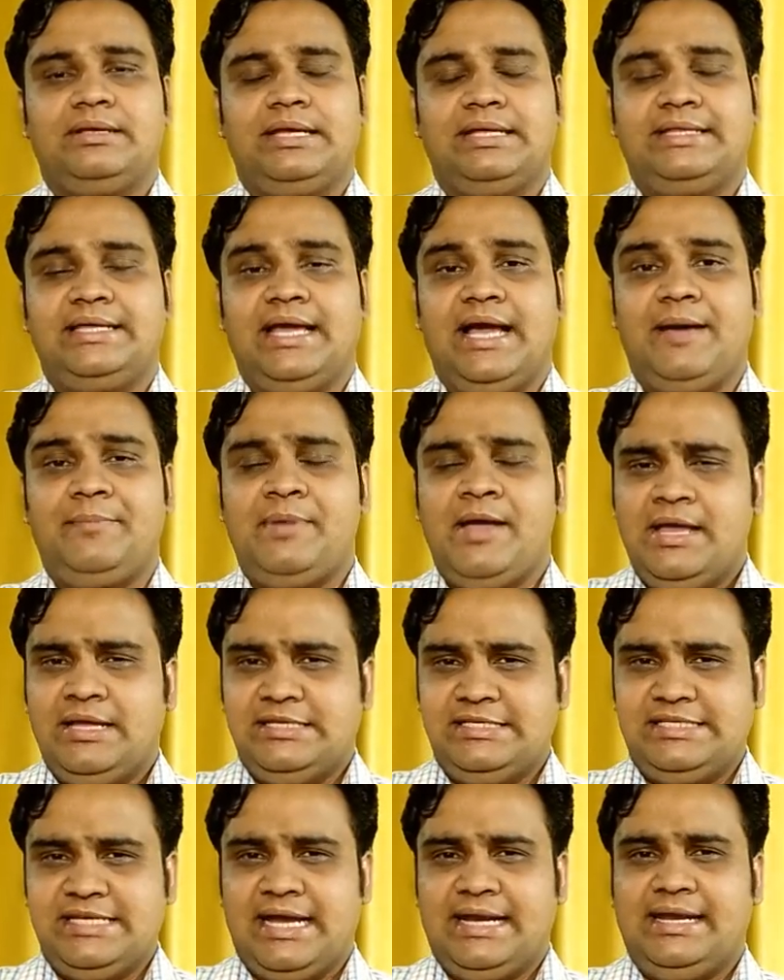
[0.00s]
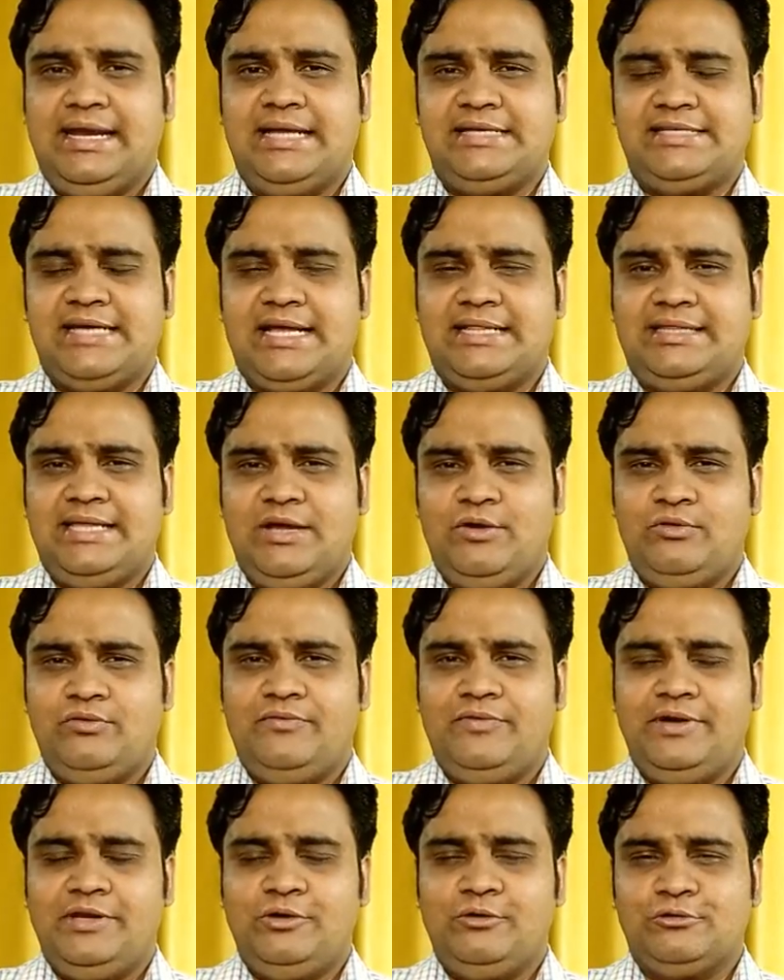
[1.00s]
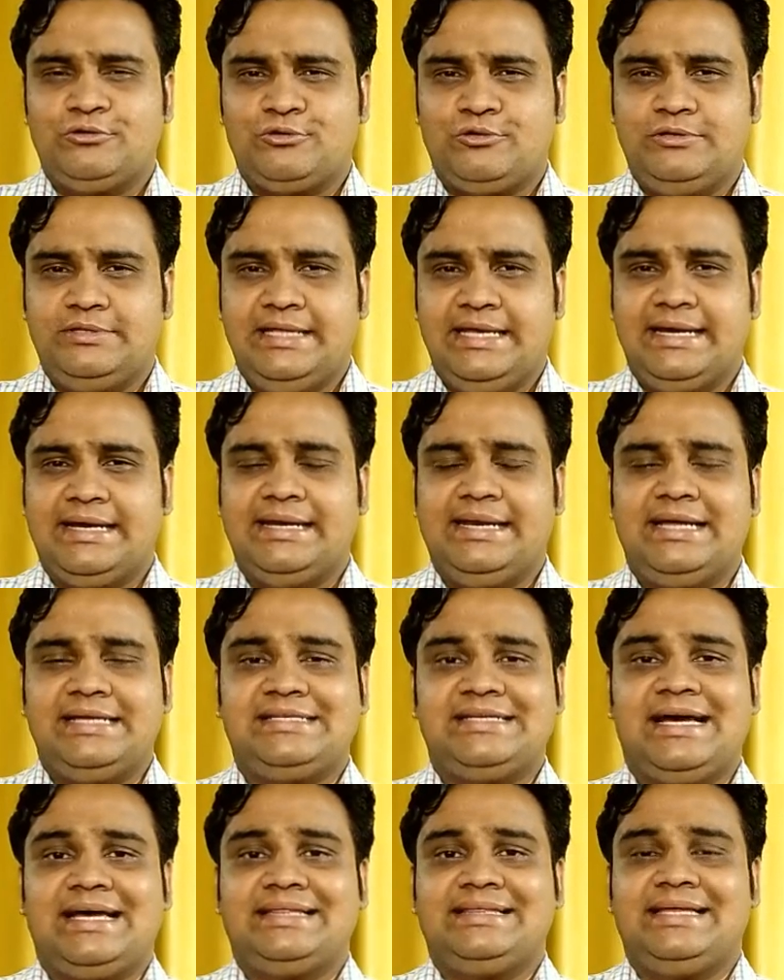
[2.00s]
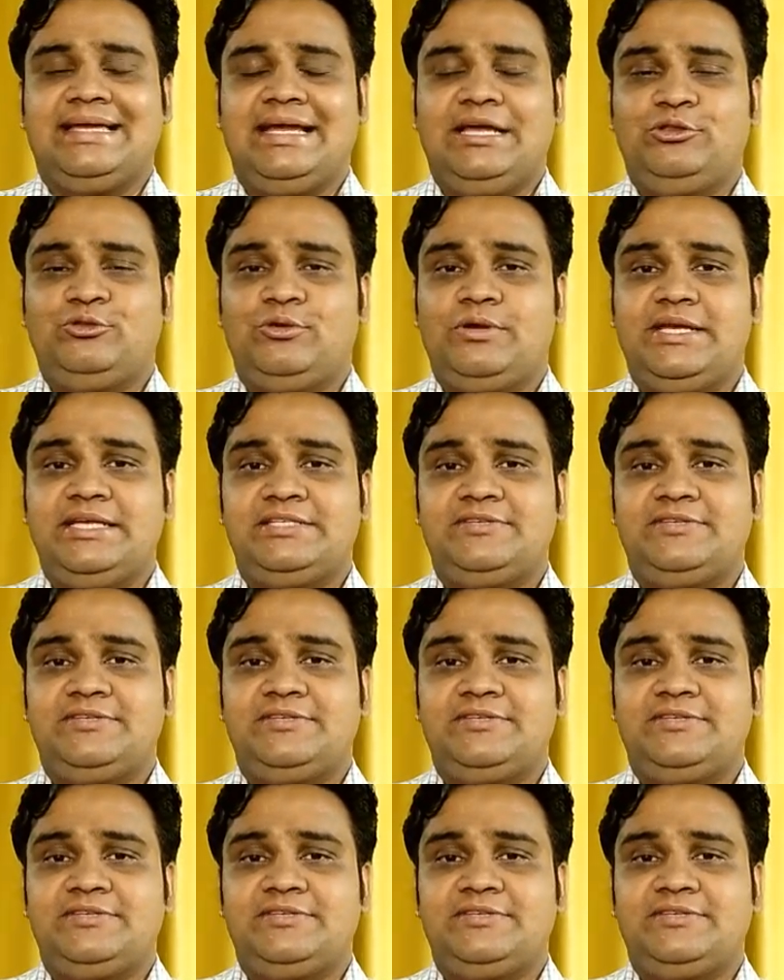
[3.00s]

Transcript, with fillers: यदि आप जानना चाहते हैं उन वीडियोस को देखना चाहते हैं तो